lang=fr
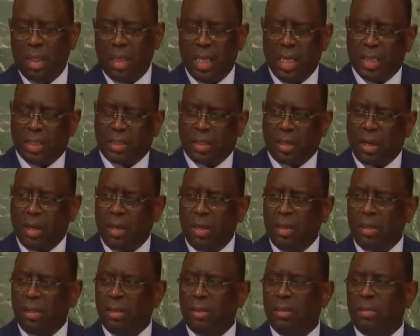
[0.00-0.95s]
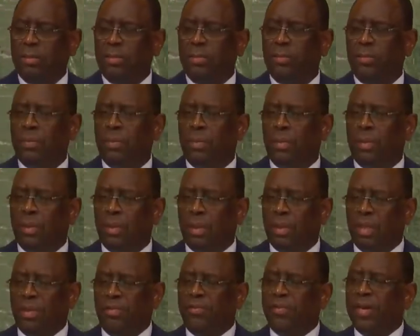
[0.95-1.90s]
Il est temps
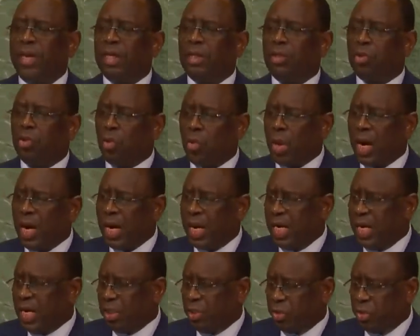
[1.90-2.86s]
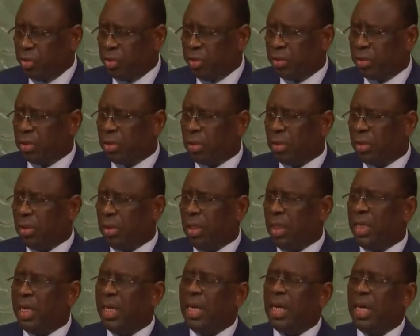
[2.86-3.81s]
de faire droit à la juste
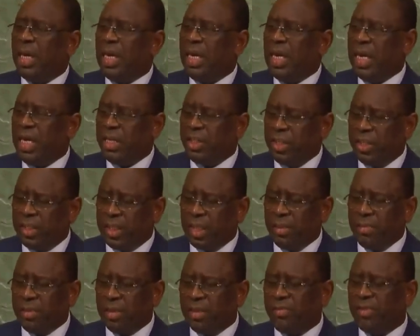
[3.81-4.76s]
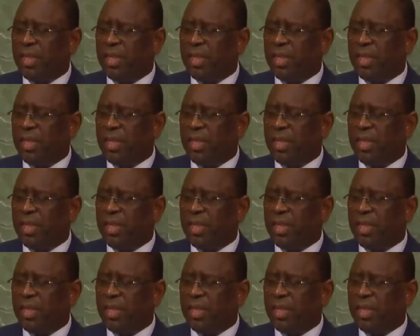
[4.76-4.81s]
et légitime